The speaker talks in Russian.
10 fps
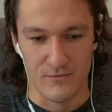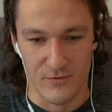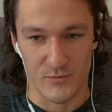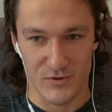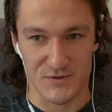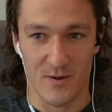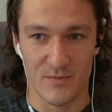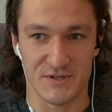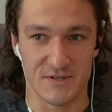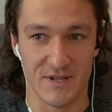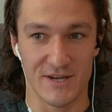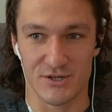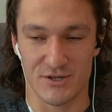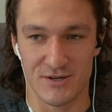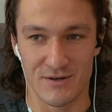Вот просто обычно,
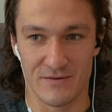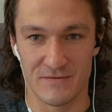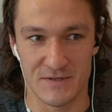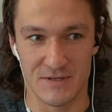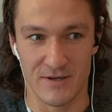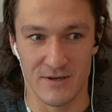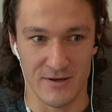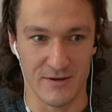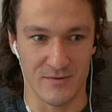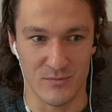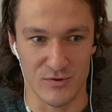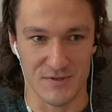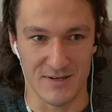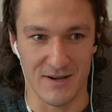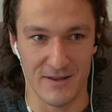знаешь, э, все
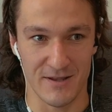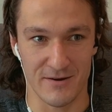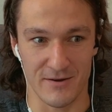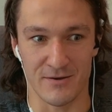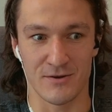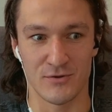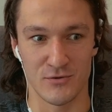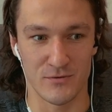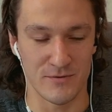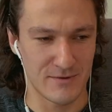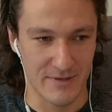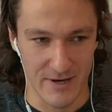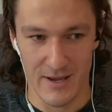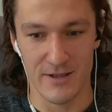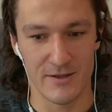после карьеры идут
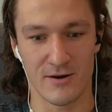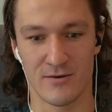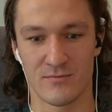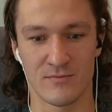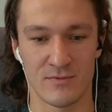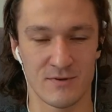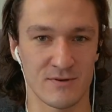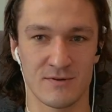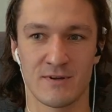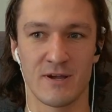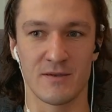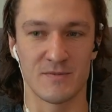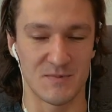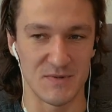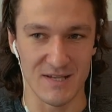тренером, э,
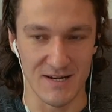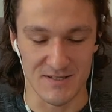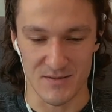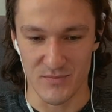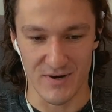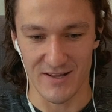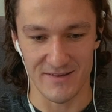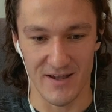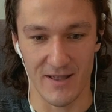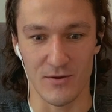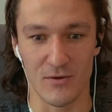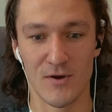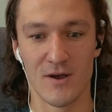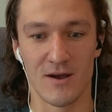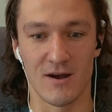каким-то специалистом по катанию,
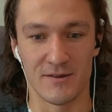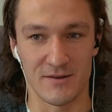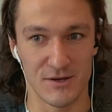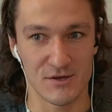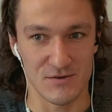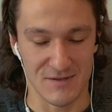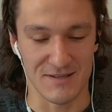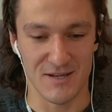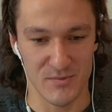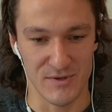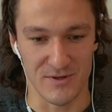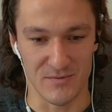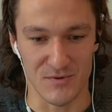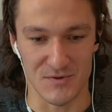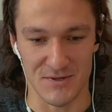а ты решил стать арбитром.
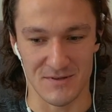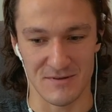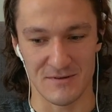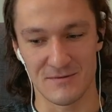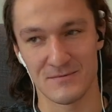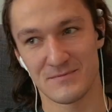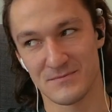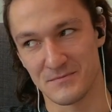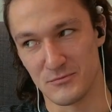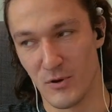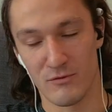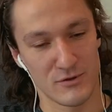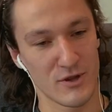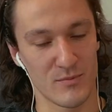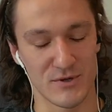То есть это
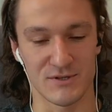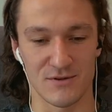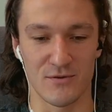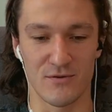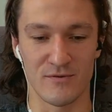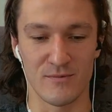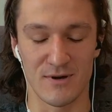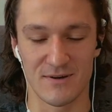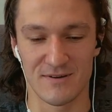довольно необычный такой выбор.